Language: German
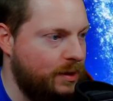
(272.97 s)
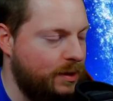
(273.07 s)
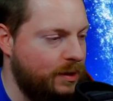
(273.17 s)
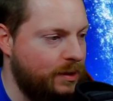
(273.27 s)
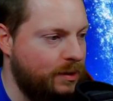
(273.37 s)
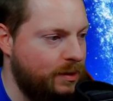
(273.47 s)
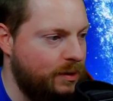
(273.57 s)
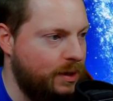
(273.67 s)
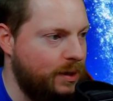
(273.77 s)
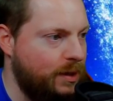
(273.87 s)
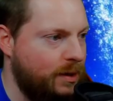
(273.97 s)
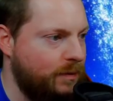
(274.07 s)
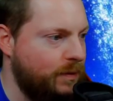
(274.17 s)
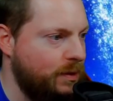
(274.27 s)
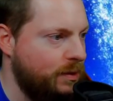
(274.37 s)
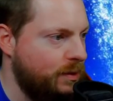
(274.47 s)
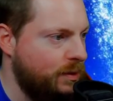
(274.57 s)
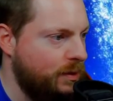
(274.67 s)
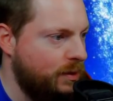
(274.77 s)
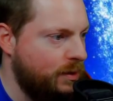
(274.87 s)
ange äh, angegangen wird.
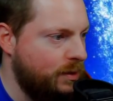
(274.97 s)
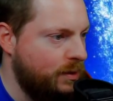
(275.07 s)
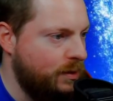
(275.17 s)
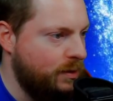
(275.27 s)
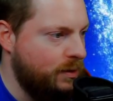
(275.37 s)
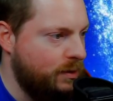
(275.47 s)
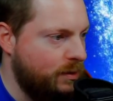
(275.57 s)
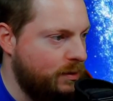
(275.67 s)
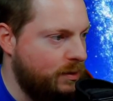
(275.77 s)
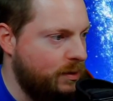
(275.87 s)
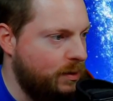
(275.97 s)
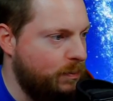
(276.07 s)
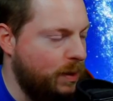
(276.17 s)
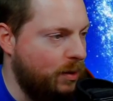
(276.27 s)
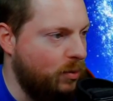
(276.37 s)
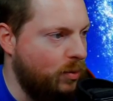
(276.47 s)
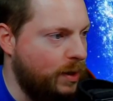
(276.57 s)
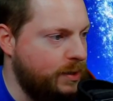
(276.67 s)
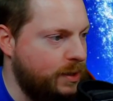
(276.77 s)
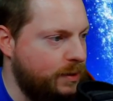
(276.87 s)
Ach, blau,
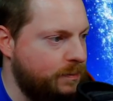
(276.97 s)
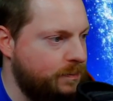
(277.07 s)
Alter.